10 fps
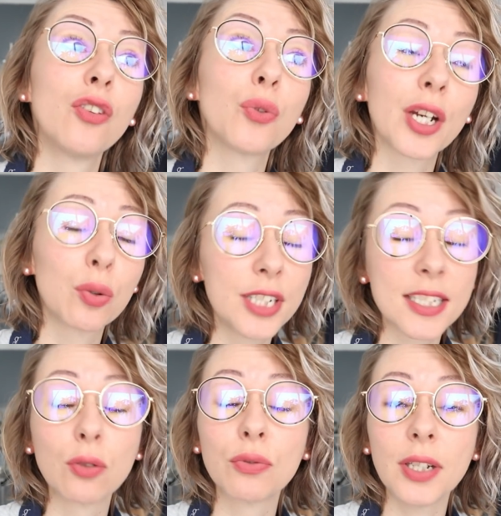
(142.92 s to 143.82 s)
Donc écoutez,
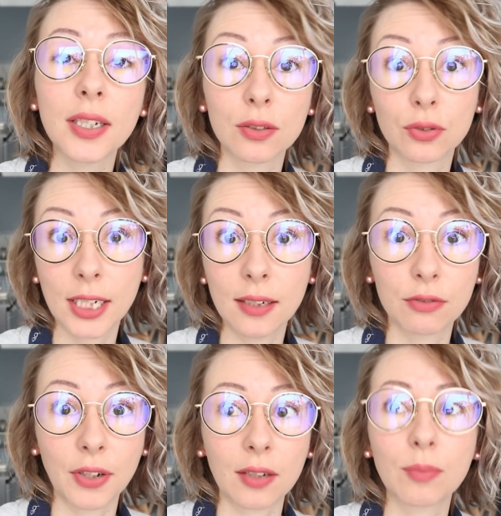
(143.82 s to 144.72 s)
ça nous fait très...
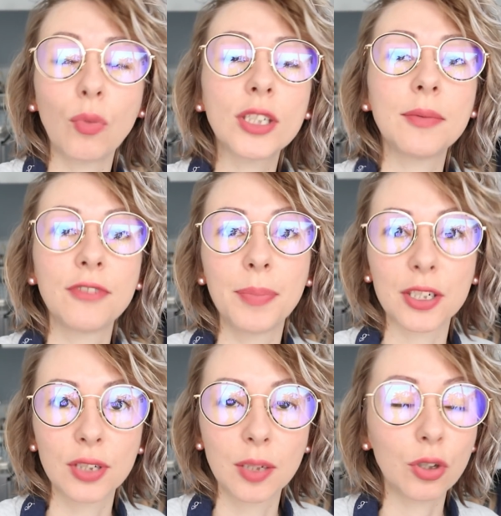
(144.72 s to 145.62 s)
Enfin, moi ça me fait
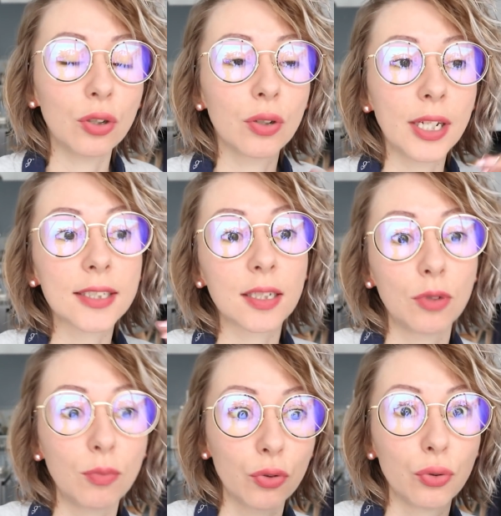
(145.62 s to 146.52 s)
personnellement
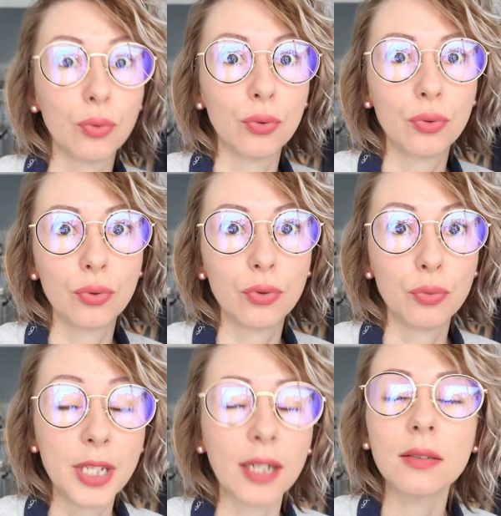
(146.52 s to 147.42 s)
extrêmement de, de,
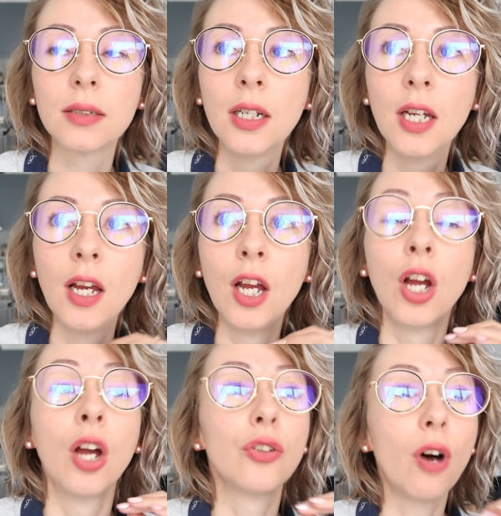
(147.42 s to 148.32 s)
bien.
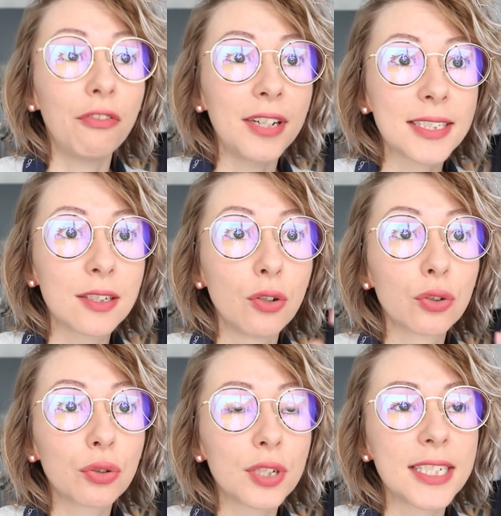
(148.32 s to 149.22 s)
Ben, en fait,
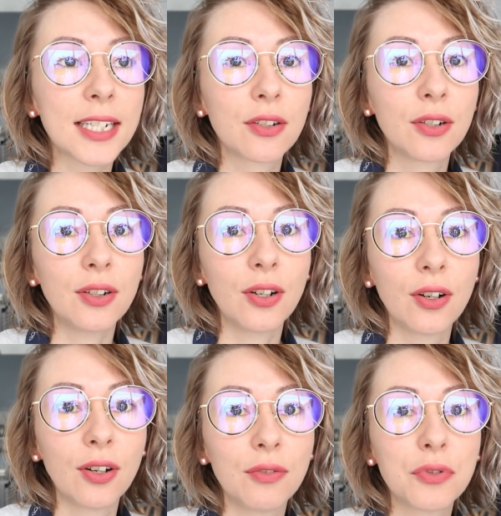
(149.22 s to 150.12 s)
le truc c'est que,
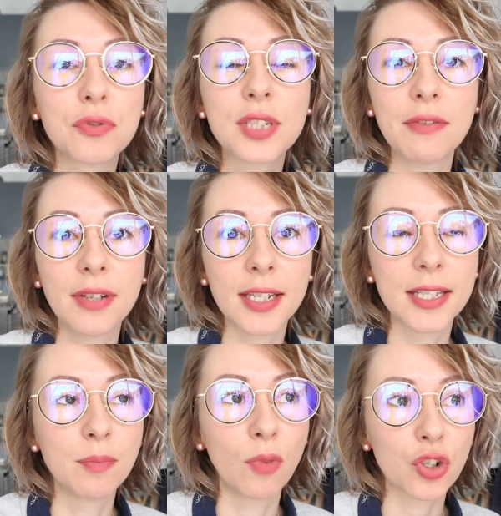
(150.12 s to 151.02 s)
euh, vu que vous savez
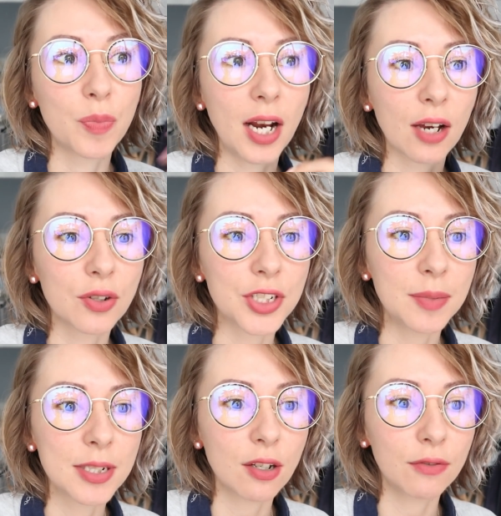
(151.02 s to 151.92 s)
qu'ils ne mangent pas à la
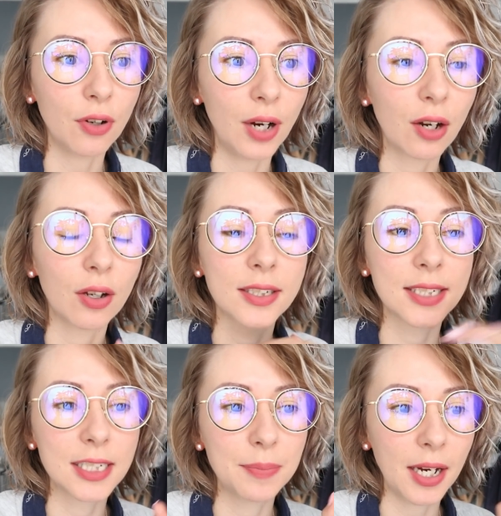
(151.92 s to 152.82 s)
cantine mes enfants, alors
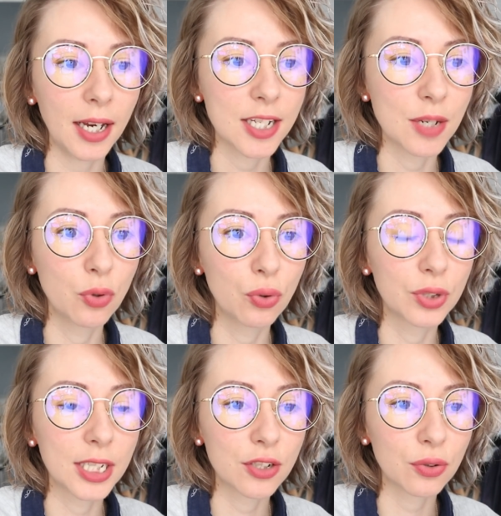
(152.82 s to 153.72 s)
ça c'est pareil, j'ai beaucoup
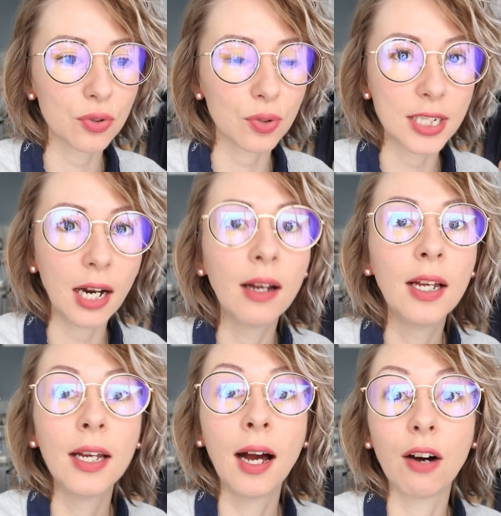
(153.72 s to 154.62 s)
de questions sur ça.
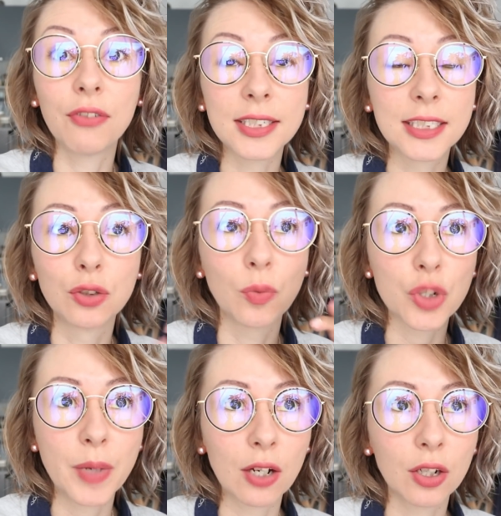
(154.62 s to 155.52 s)
En fait, ils ne
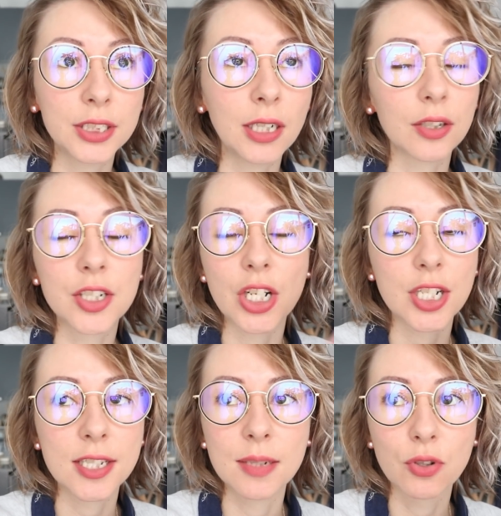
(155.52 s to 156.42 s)
mangent pas à la cantine, alors déjà
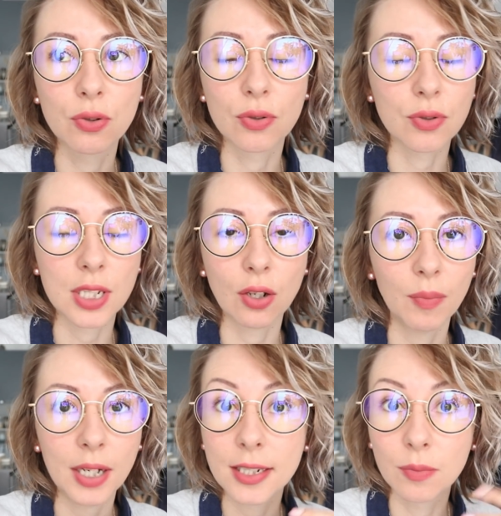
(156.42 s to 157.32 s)
j'estime que c'est
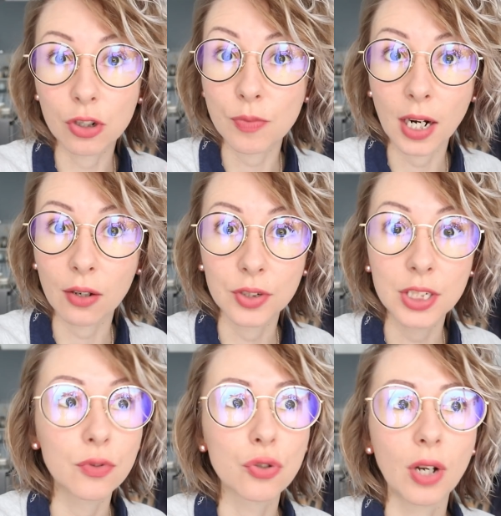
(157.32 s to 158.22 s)
normal qu'ils ne mangent pas à la
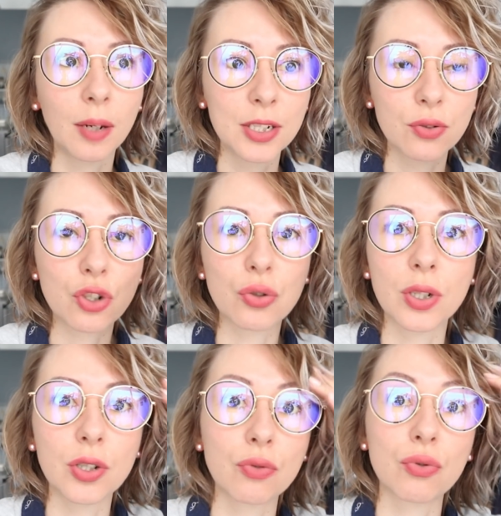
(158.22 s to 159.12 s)
cantine, vu que je suis à la maison, je
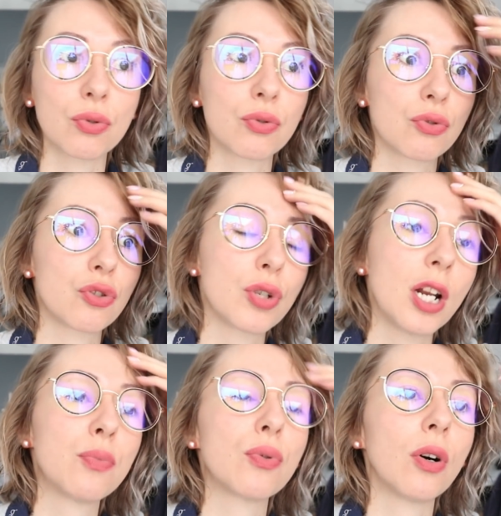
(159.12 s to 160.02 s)
suis,
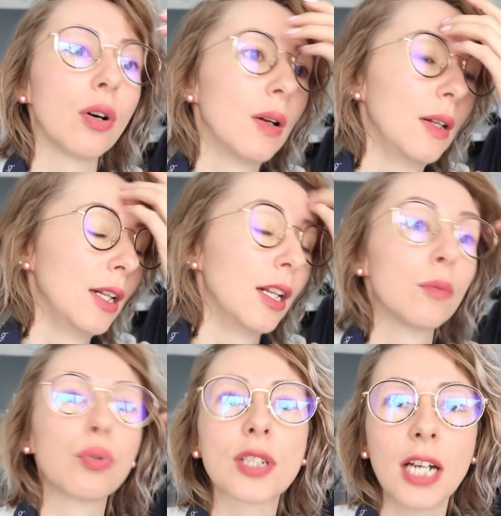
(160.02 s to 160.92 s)
là pour, euh,
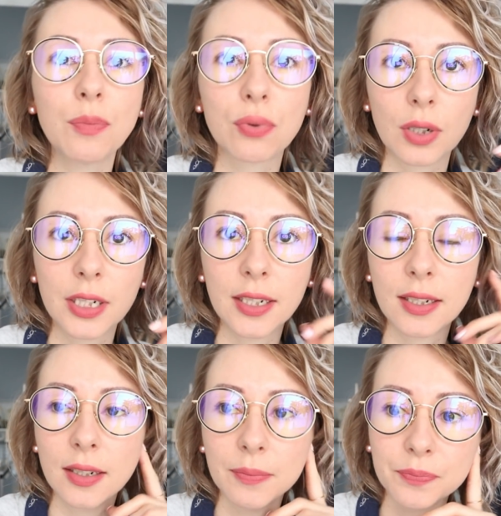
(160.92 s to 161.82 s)
pour ça, pour
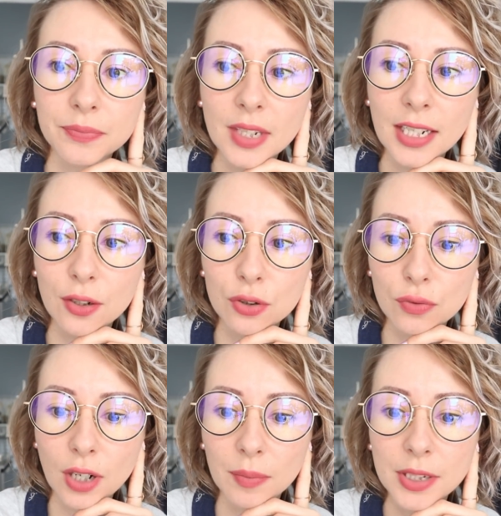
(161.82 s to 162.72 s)
les, les,
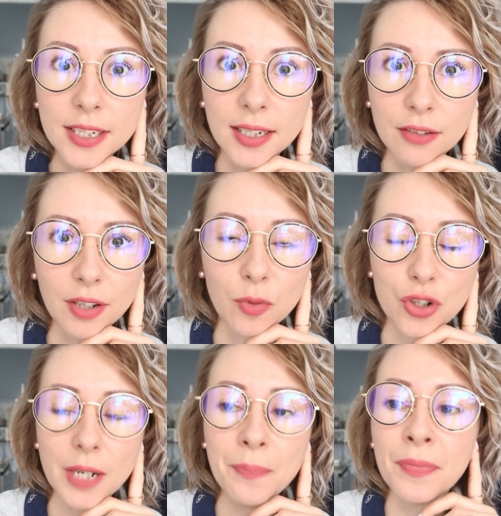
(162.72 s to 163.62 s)
recevoir à midi et les faire
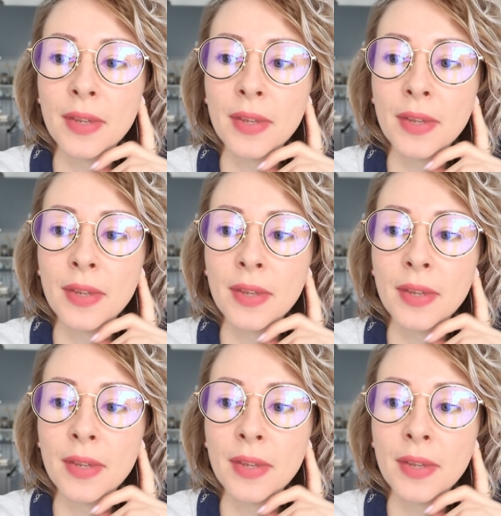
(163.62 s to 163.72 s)
manger